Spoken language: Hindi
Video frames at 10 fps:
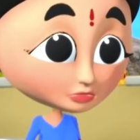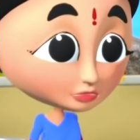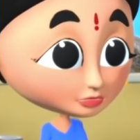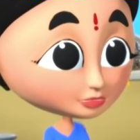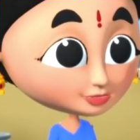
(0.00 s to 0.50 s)

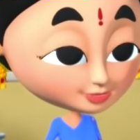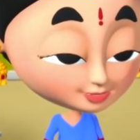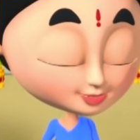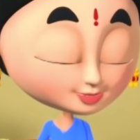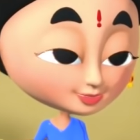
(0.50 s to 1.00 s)
राधा
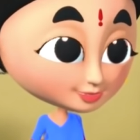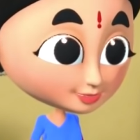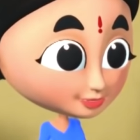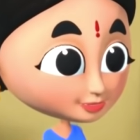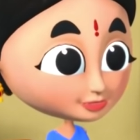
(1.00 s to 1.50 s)
अपने
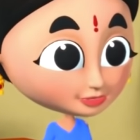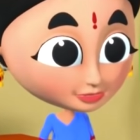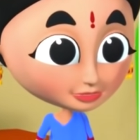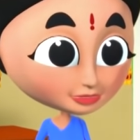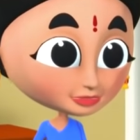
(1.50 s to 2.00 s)
भाई अंश
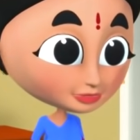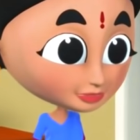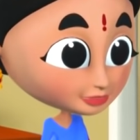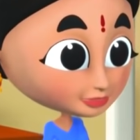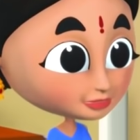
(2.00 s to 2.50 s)
को देखकर
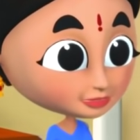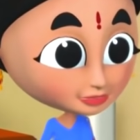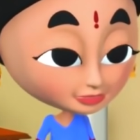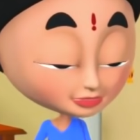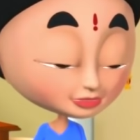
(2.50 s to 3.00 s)
बहुत
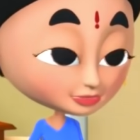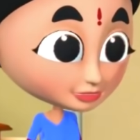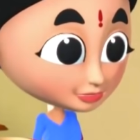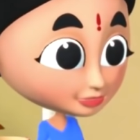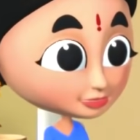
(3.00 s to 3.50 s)
खुश हो
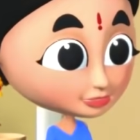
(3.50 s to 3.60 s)
जाती है